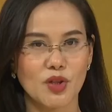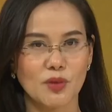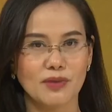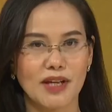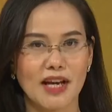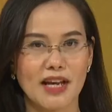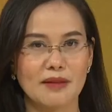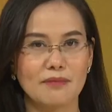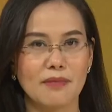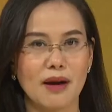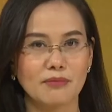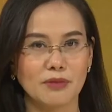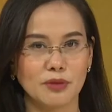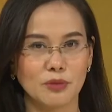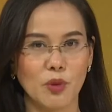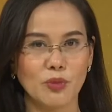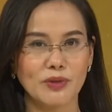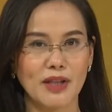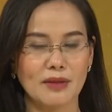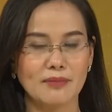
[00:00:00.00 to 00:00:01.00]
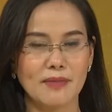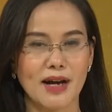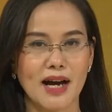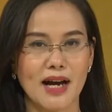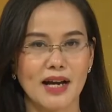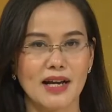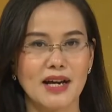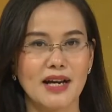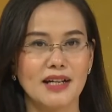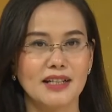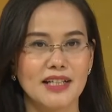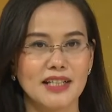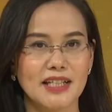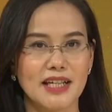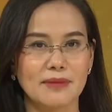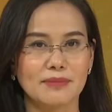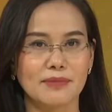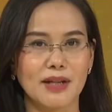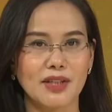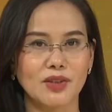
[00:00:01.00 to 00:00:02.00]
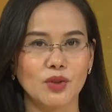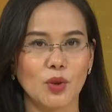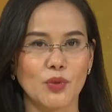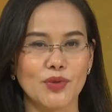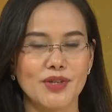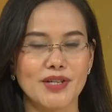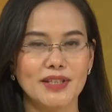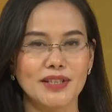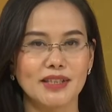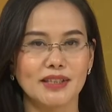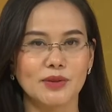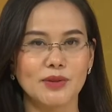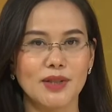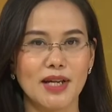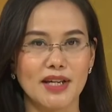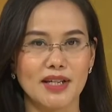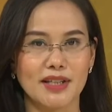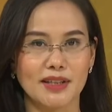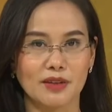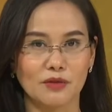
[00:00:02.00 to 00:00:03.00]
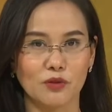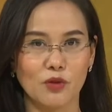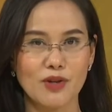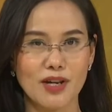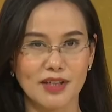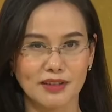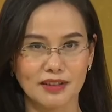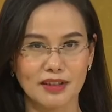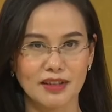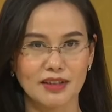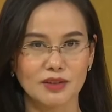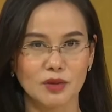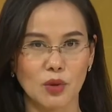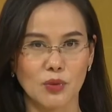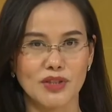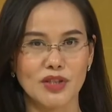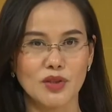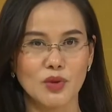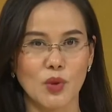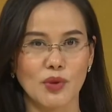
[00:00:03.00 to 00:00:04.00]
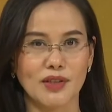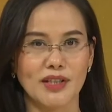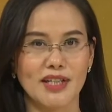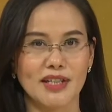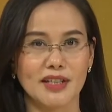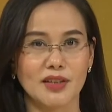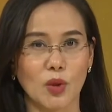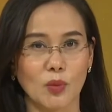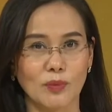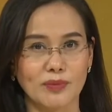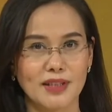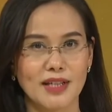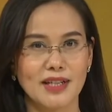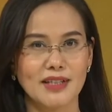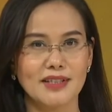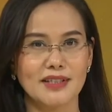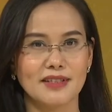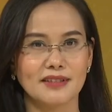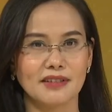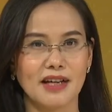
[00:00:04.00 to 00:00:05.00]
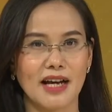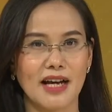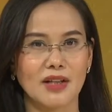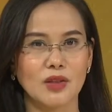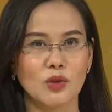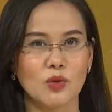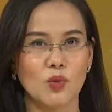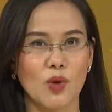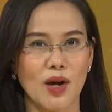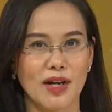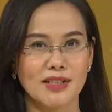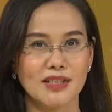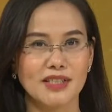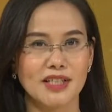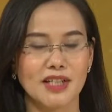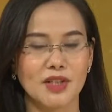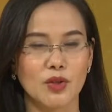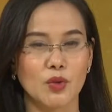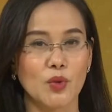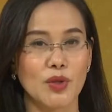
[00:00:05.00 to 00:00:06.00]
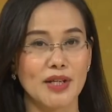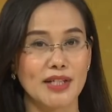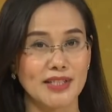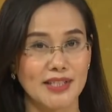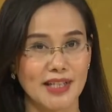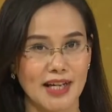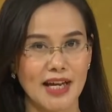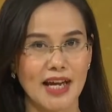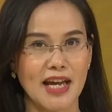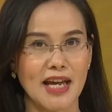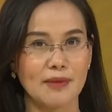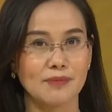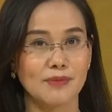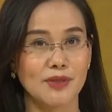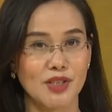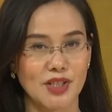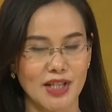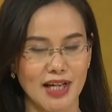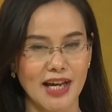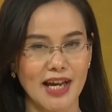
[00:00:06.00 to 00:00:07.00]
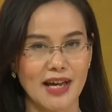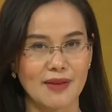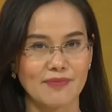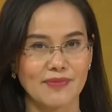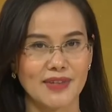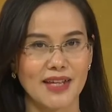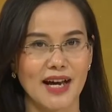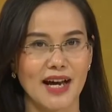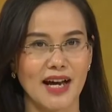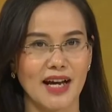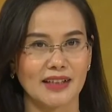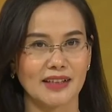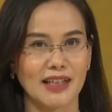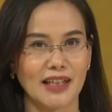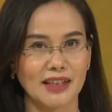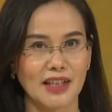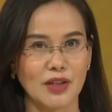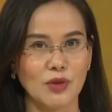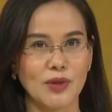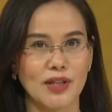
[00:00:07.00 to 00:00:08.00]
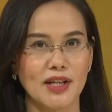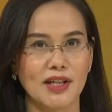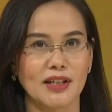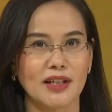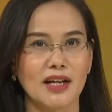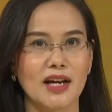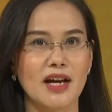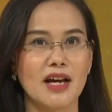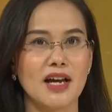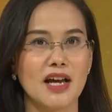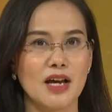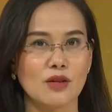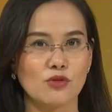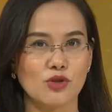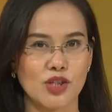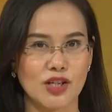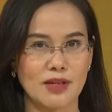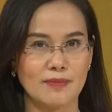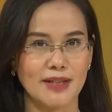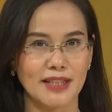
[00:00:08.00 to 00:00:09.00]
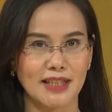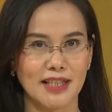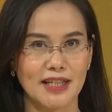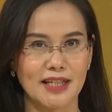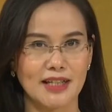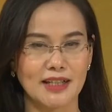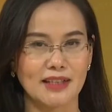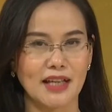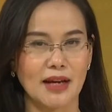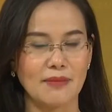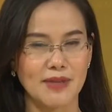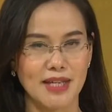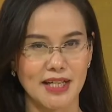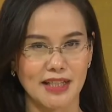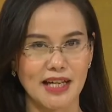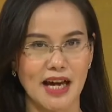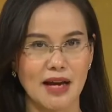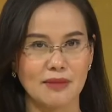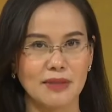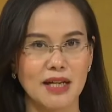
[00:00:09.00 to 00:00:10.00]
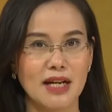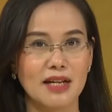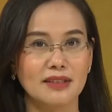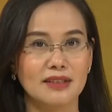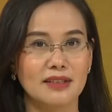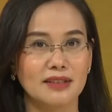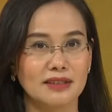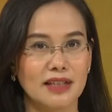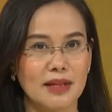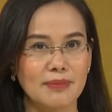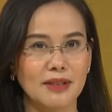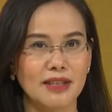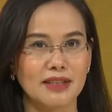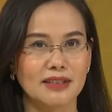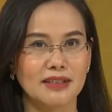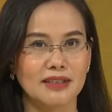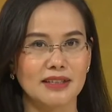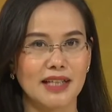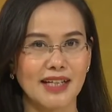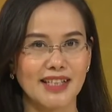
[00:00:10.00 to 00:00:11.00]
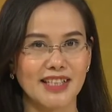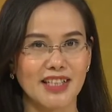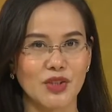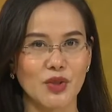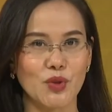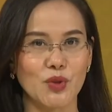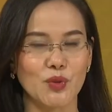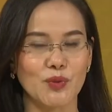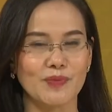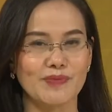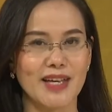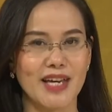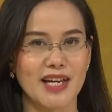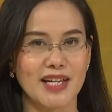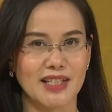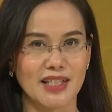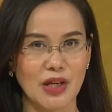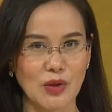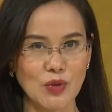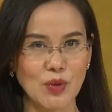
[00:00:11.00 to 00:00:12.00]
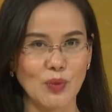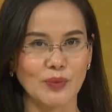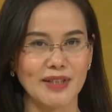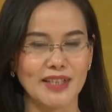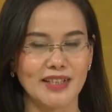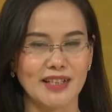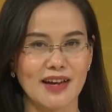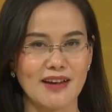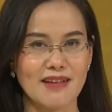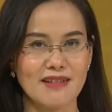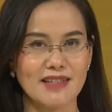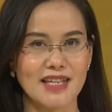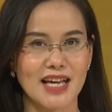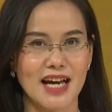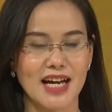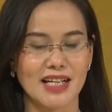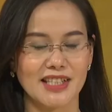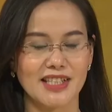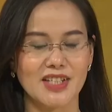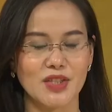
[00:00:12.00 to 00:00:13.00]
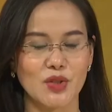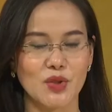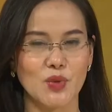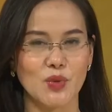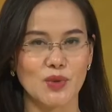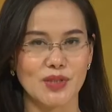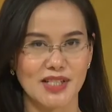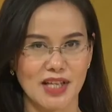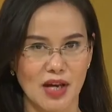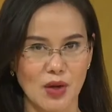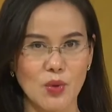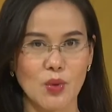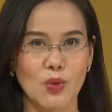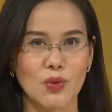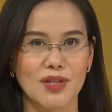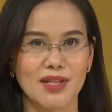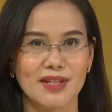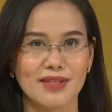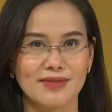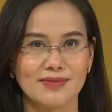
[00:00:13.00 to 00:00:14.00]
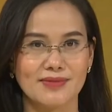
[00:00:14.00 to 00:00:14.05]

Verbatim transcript: Trong ngày ba mươi mốt tháng ba, Liên hiệp các tổ chức hữu nghị thành phố Cần Thơ tổ chức hội nghị tổng kết dự án quản trị quyền trẻ em, trẻ em và thanh thiếu niên L G B T tại Việt Nam được tiếp cận các dịch vụ về giáo dục y tế và dịch vụ xã hội.